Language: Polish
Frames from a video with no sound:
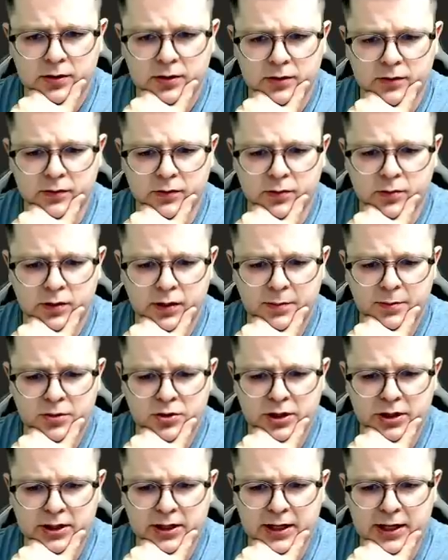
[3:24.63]
W ogóle
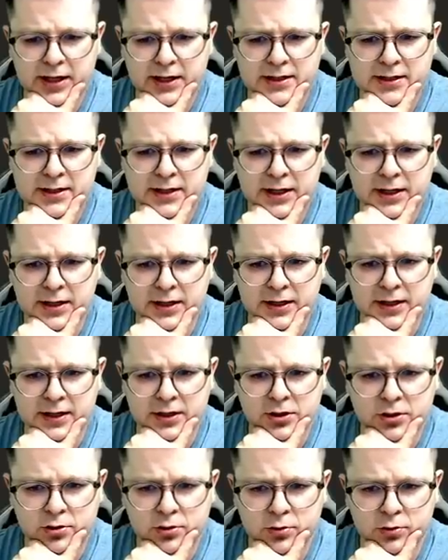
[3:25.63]
może tak
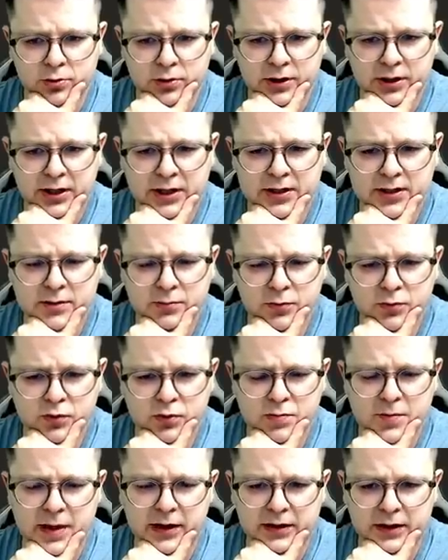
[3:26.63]
zagrać tutaj. Ja chcę mu już
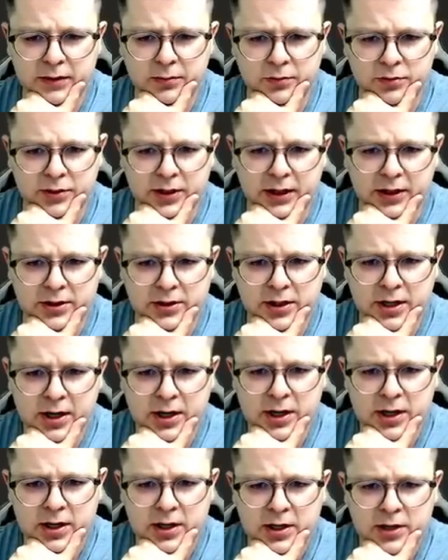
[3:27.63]
mata mu dać.
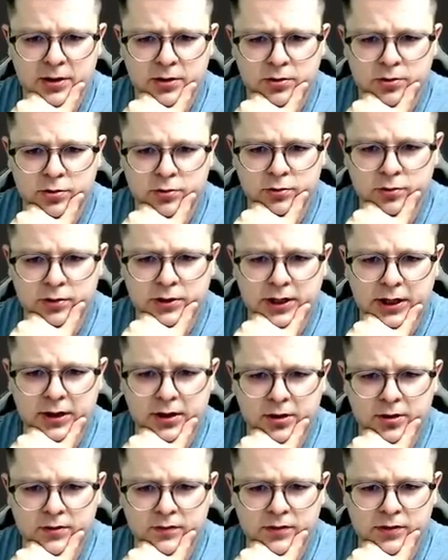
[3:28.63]
Tutaj
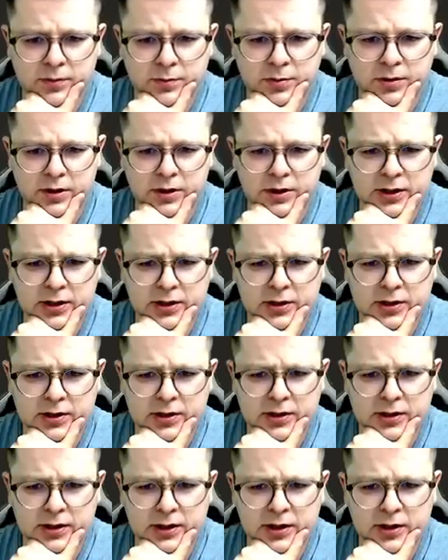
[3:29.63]
on wybije,
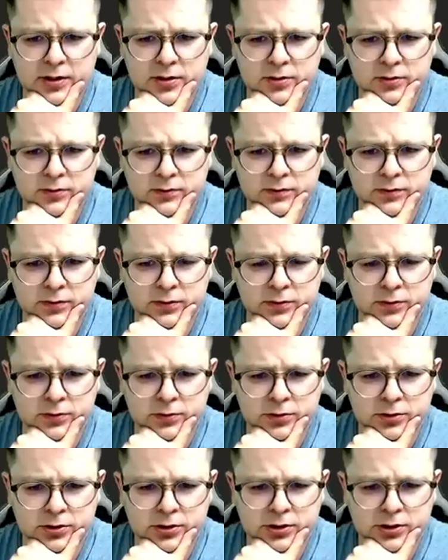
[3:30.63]
tak, on
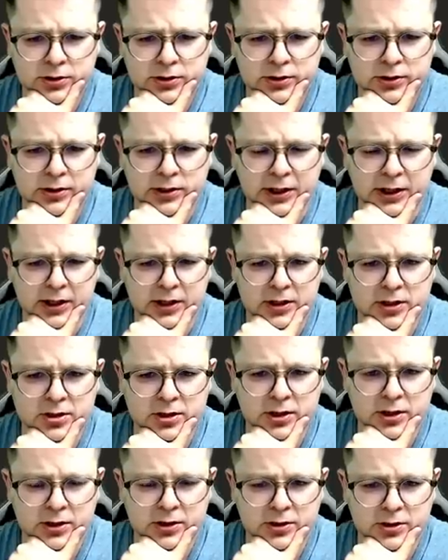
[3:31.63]
wróci
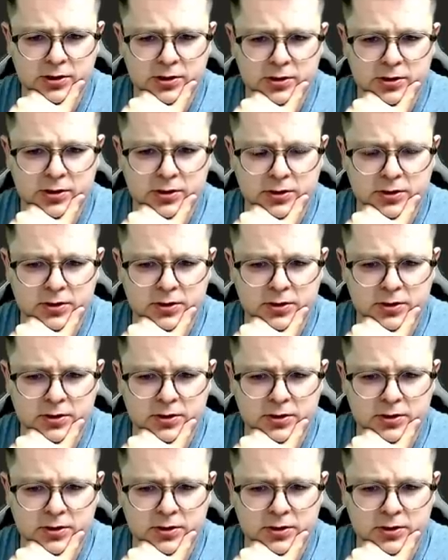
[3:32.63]
D6.